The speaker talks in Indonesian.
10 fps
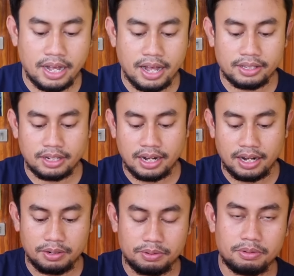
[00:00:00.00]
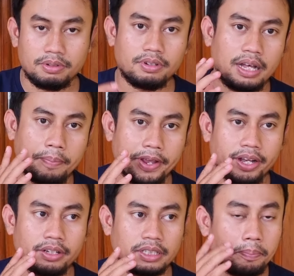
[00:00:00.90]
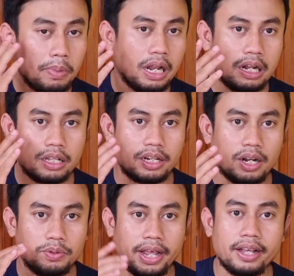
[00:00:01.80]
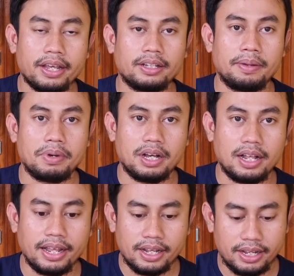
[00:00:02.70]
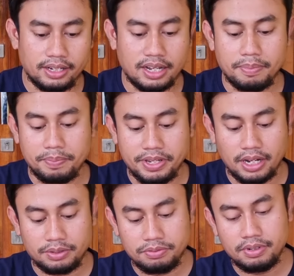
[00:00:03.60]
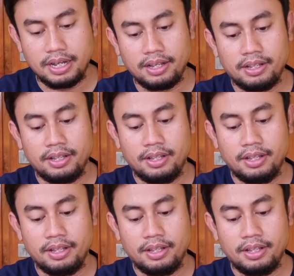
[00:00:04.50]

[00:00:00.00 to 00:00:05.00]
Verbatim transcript: nggak terlalu apa ya tebel, nggak terlalu lengket, emang nggak lengket, nggak berminyak juga.